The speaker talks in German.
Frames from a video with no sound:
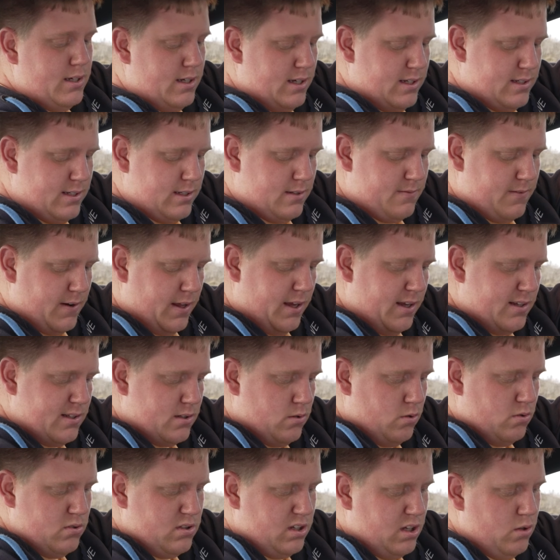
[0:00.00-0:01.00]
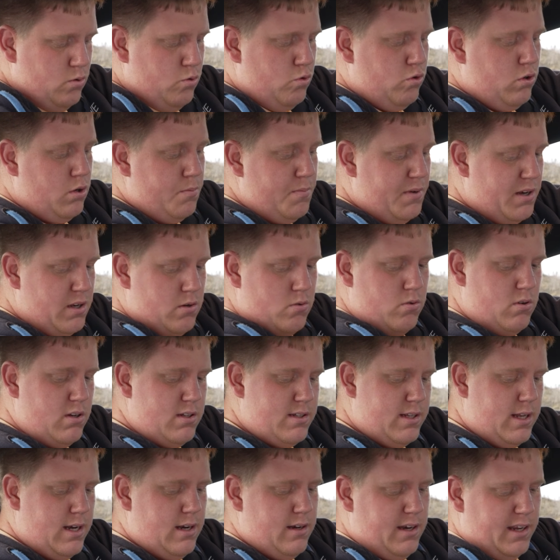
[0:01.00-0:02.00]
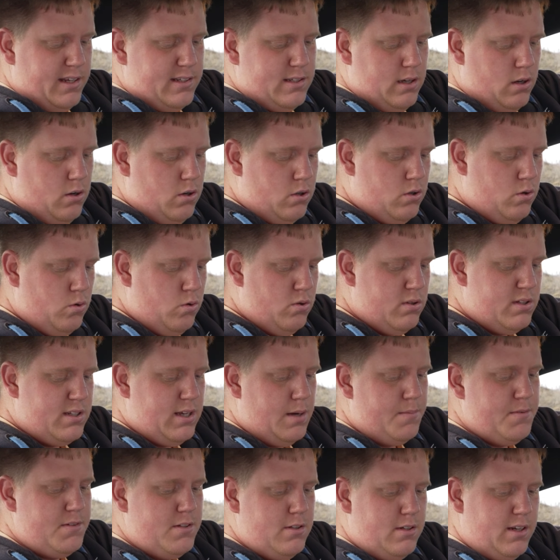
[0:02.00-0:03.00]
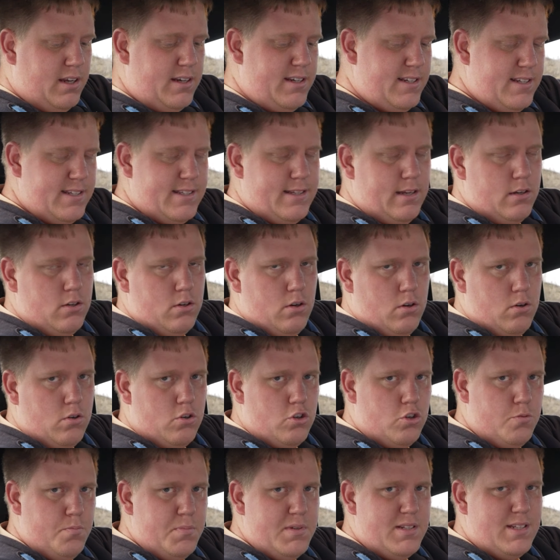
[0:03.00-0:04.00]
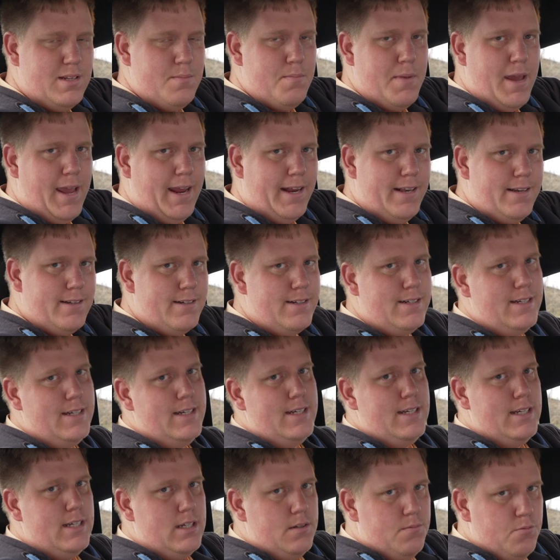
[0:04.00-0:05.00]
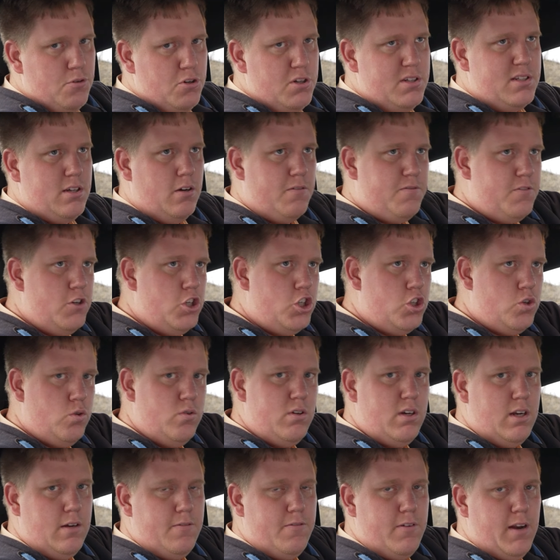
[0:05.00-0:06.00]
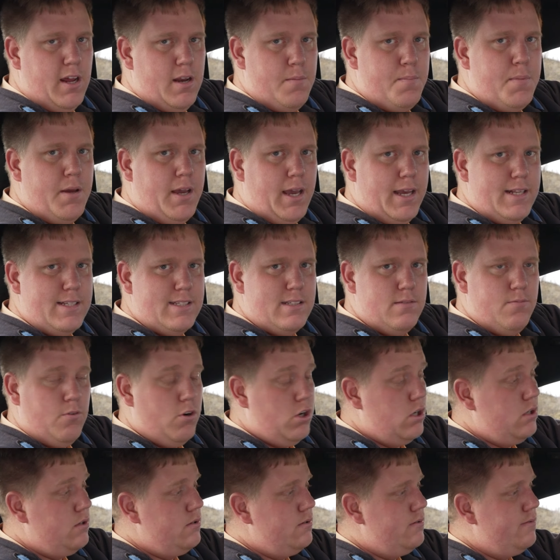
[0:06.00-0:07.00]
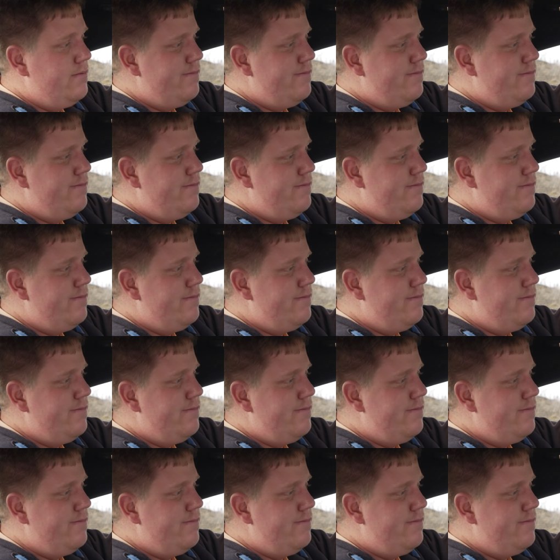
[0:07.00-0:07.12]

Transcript: Die Sitzfläche ist groß genug, Mitteltunnel ist allerdings auch groß, aber zu dritt ist es dann doch schon ein bisschen beengter. Würde ich es auf eine Stunde vielleicht begrenzen wollen.